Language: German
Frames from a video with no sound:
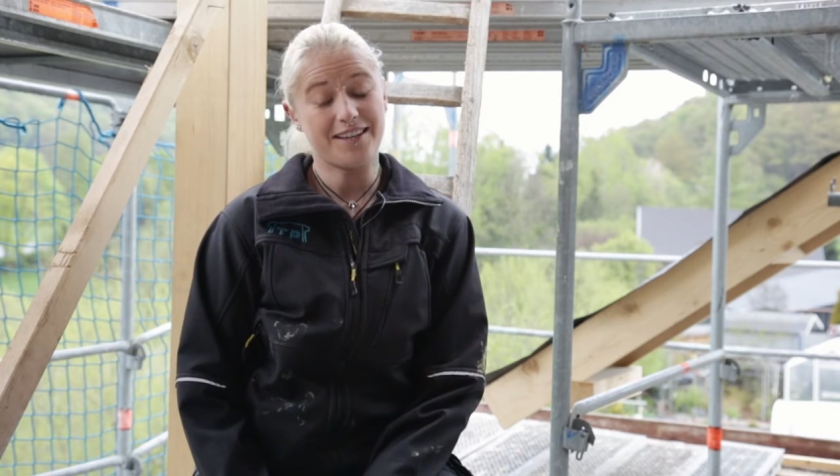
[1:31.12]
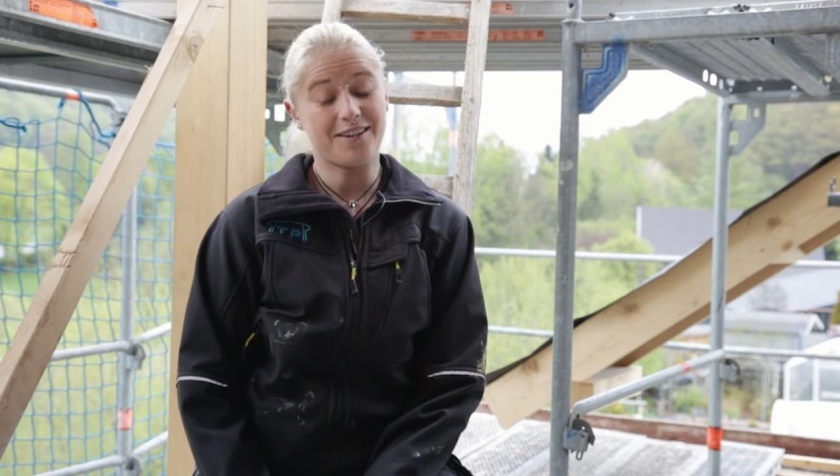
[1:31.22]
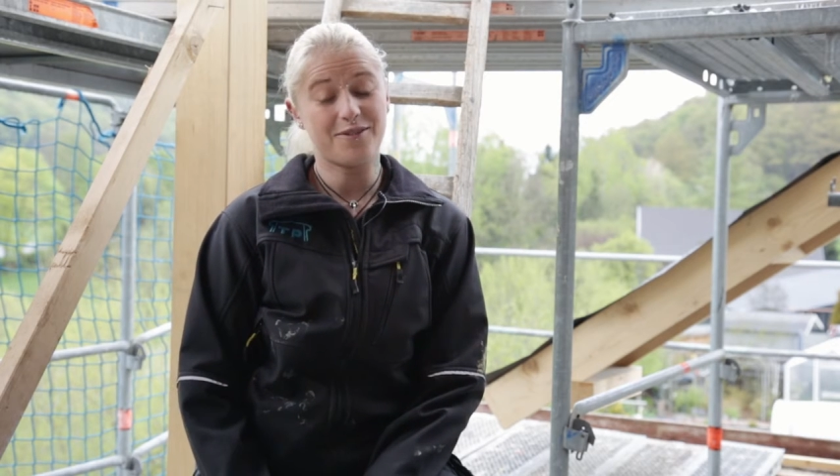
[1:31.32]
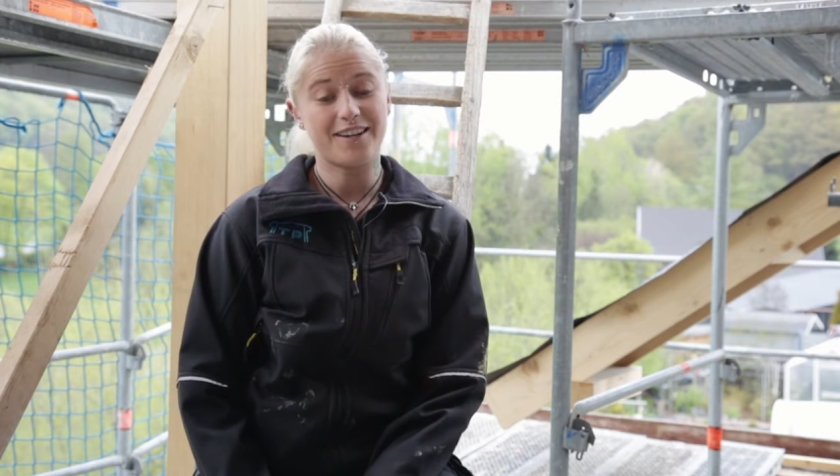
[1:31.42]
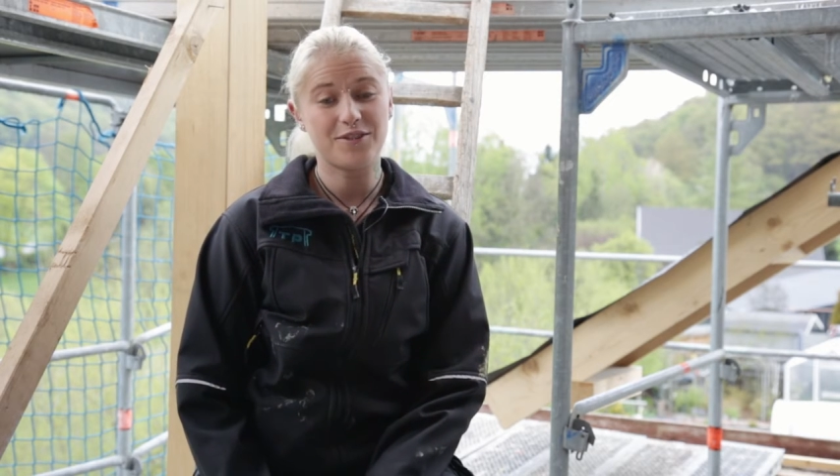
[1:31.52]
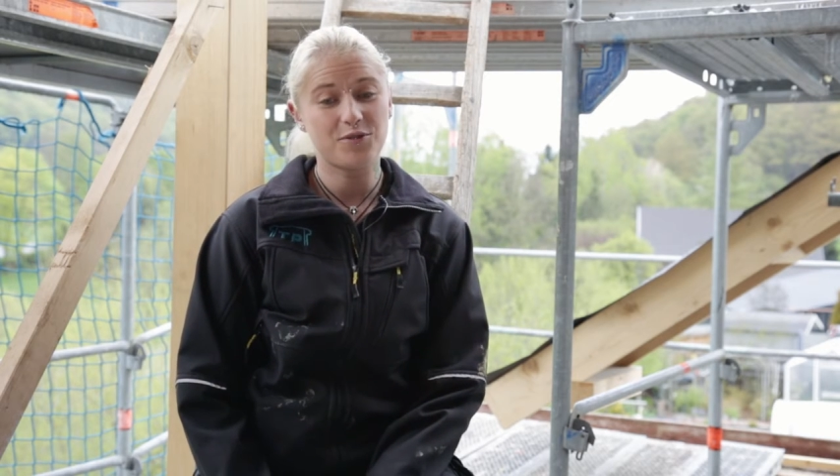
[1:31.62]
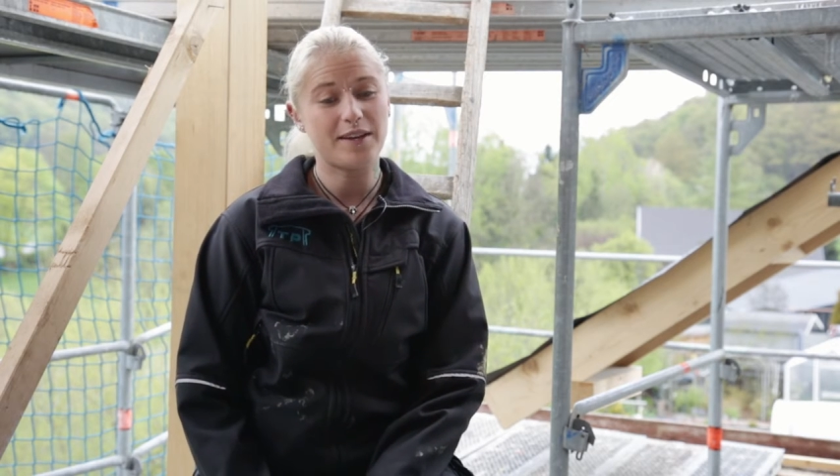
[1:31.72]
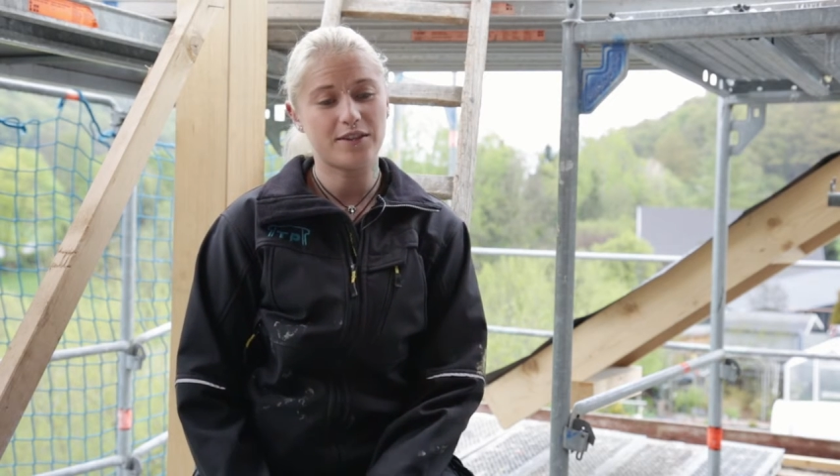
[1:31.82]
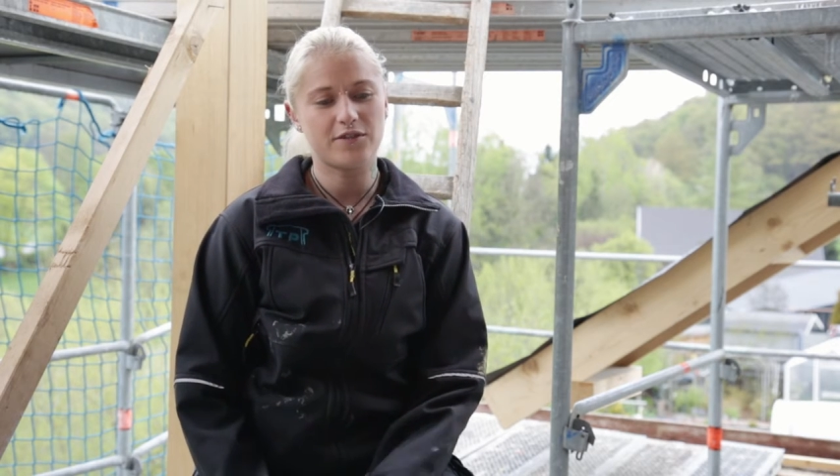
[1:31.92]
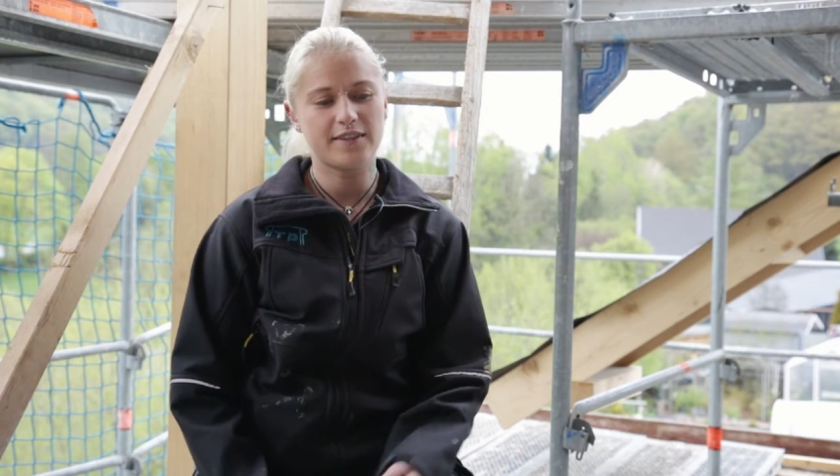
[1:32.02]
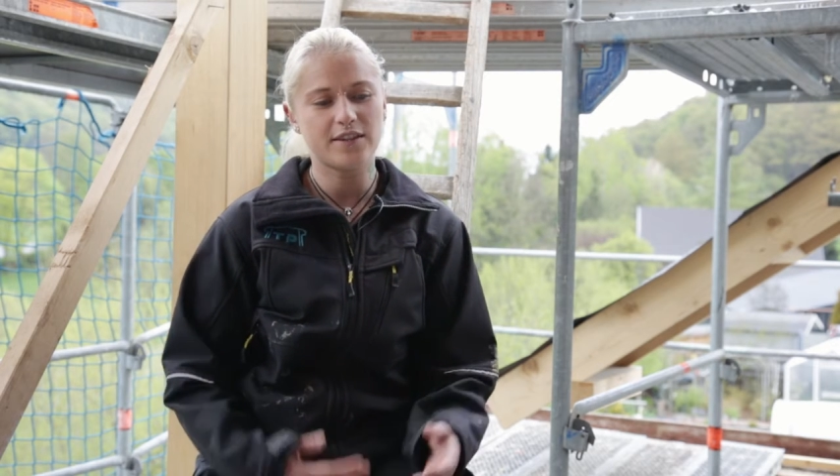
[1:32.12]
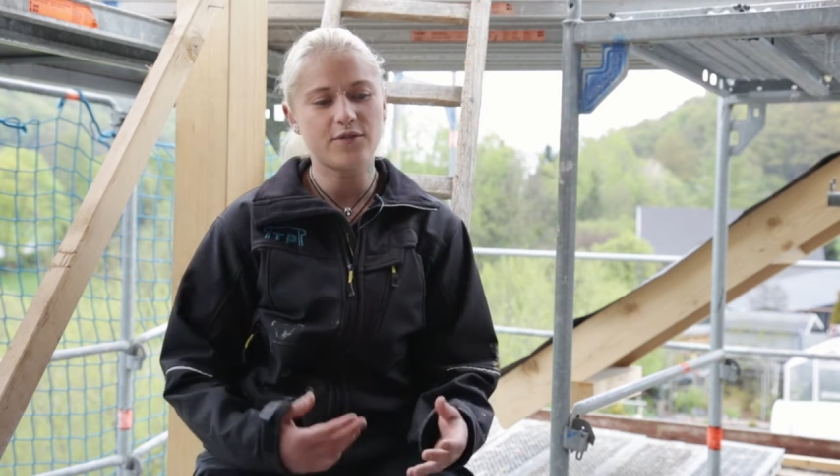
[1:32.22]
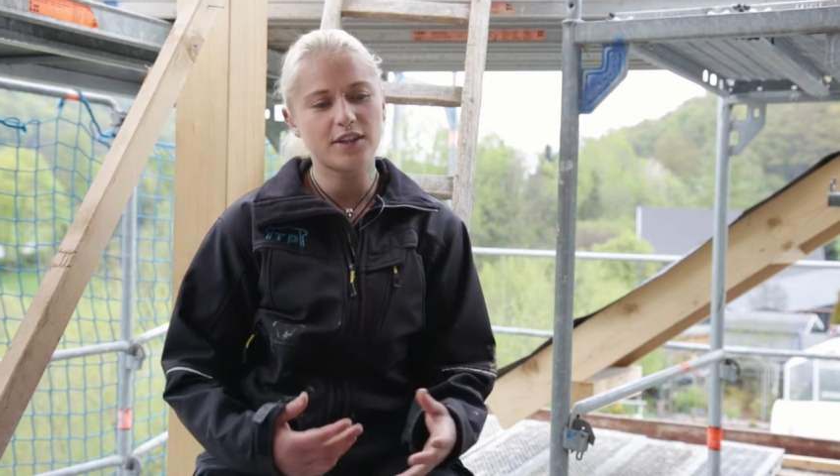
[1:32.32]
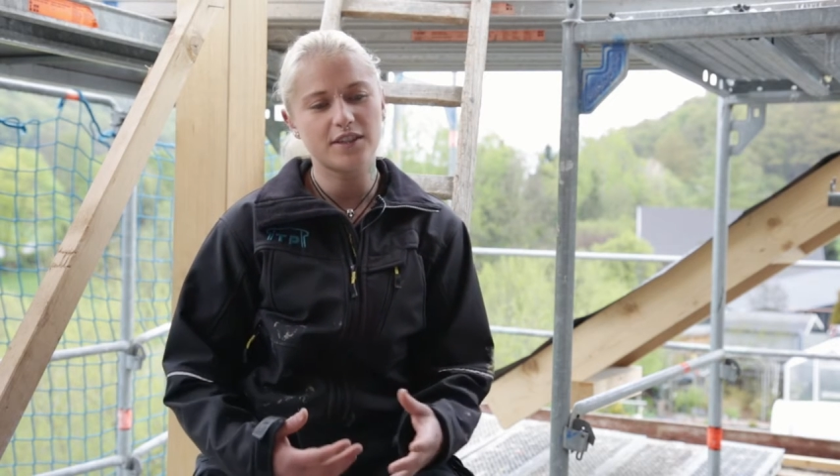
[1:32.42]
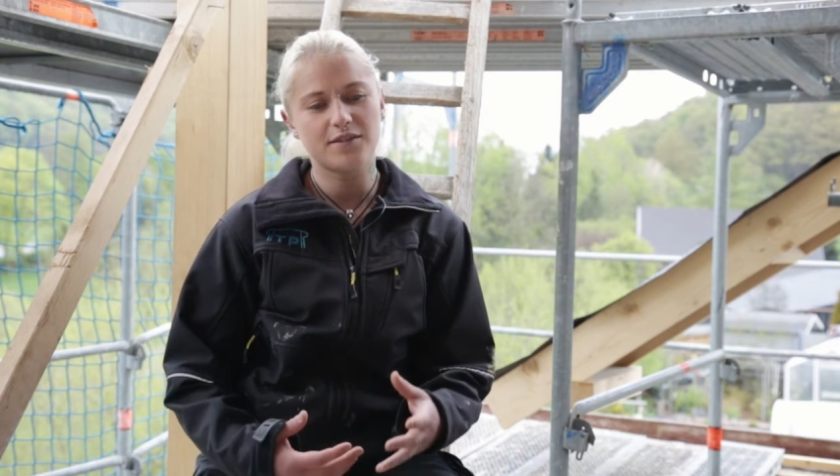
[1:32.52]
bist ja nur ein Azubi. Also wir
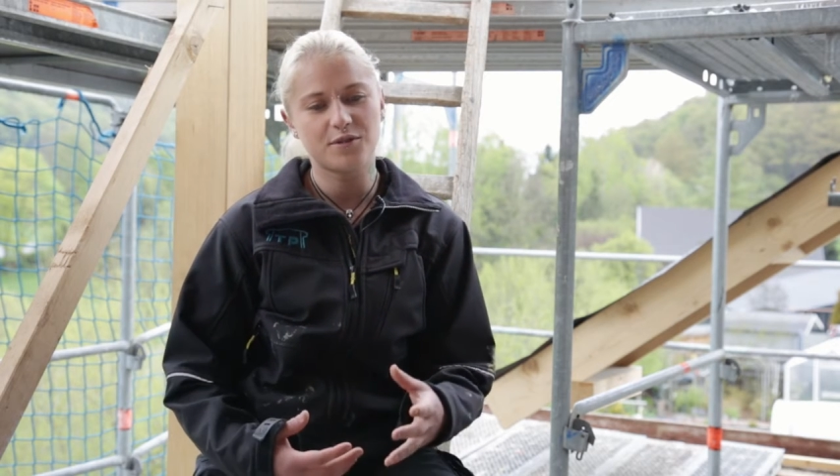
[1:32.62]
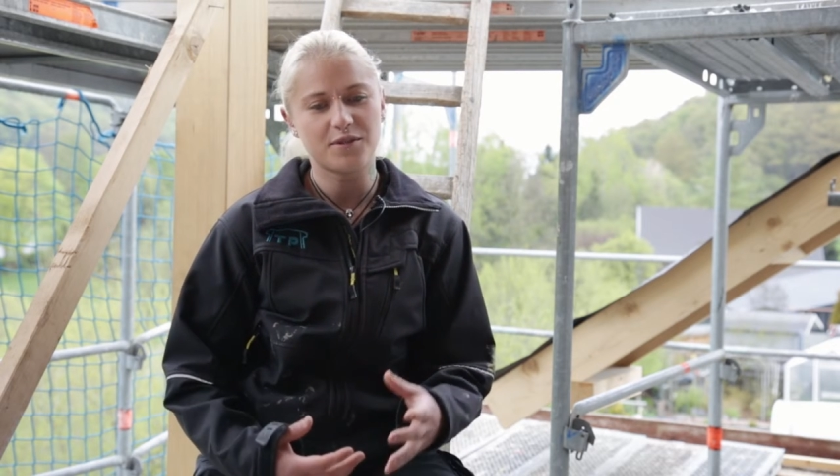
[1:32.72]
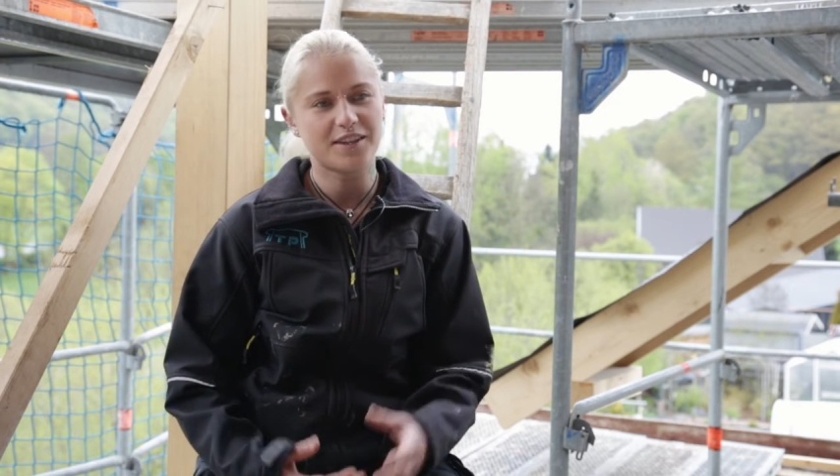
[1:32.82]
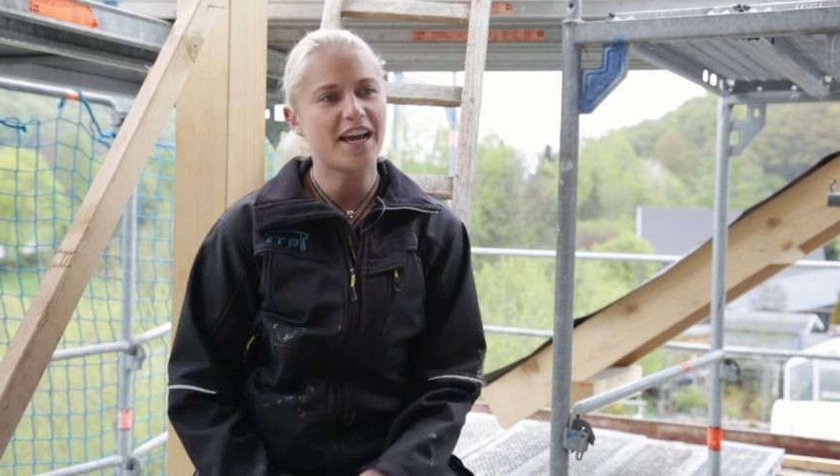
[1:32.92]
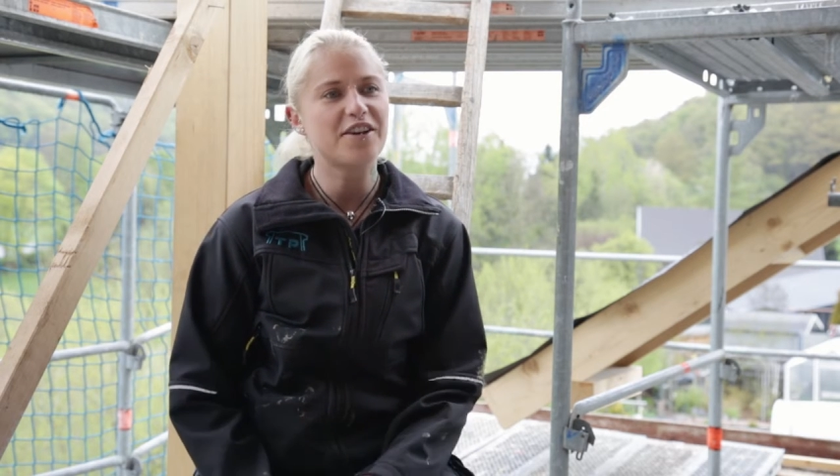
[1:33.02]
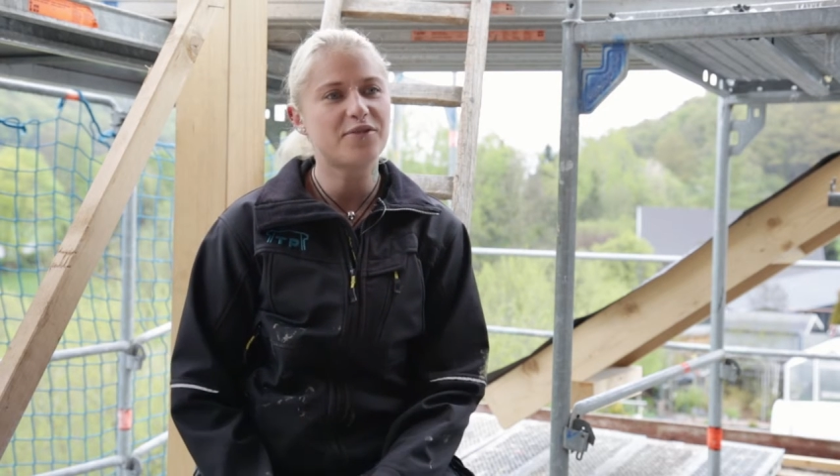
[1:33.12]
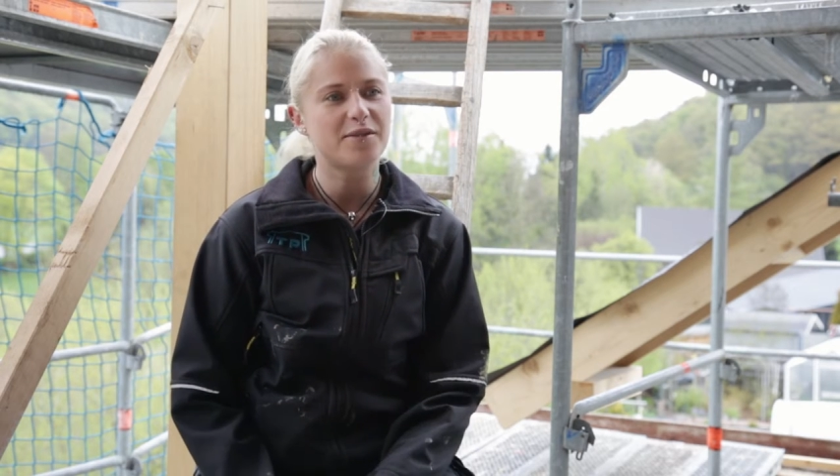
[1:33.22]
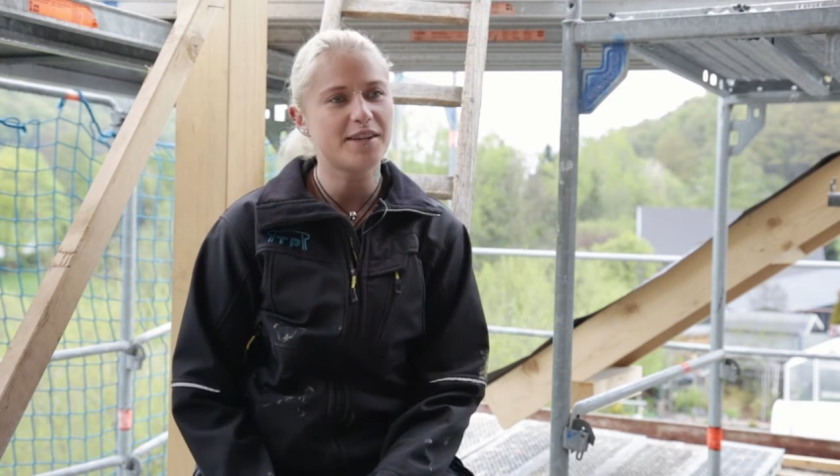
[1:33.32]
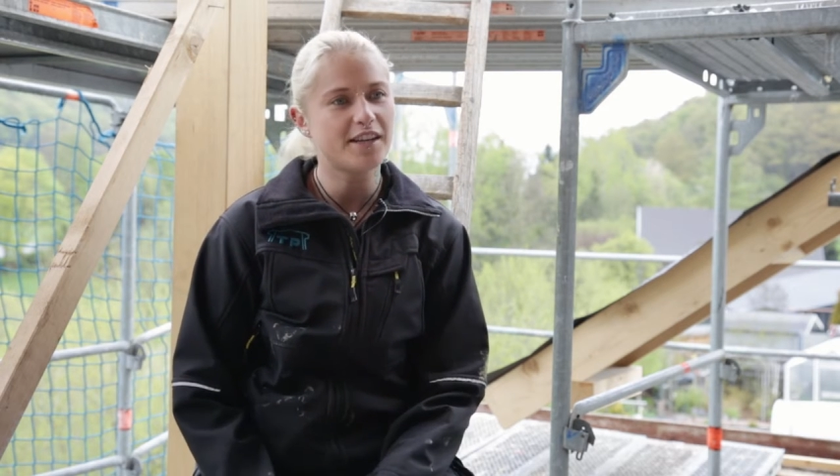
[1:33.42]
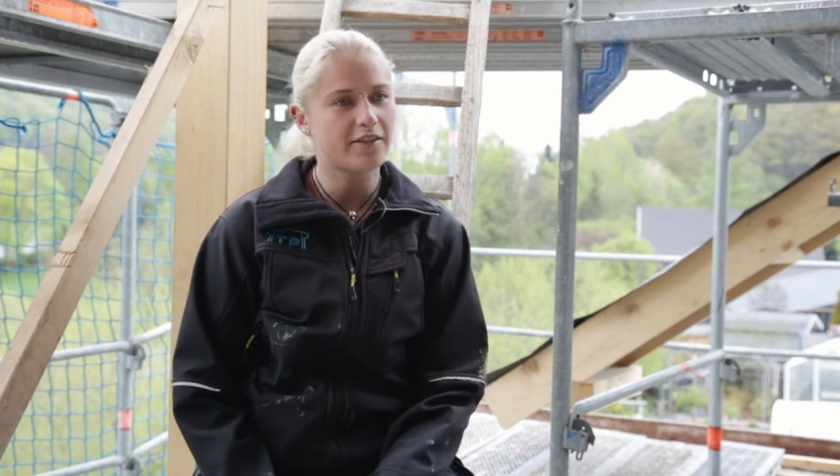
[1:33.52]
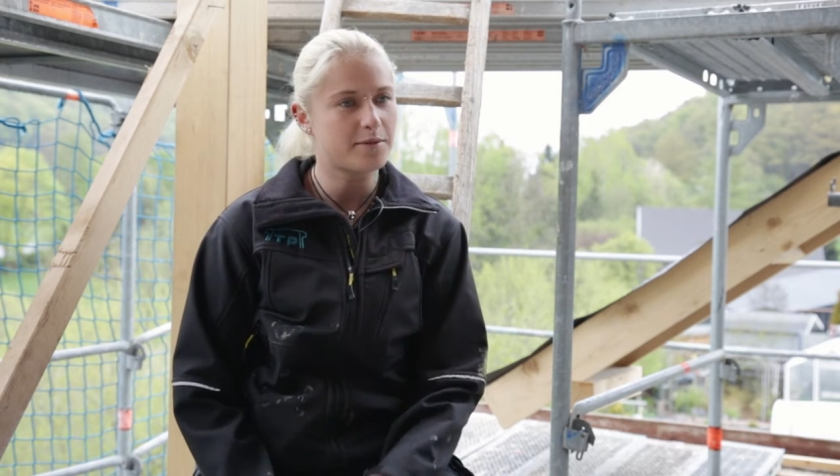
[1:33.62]
sind wirklich so eine kleine Familie,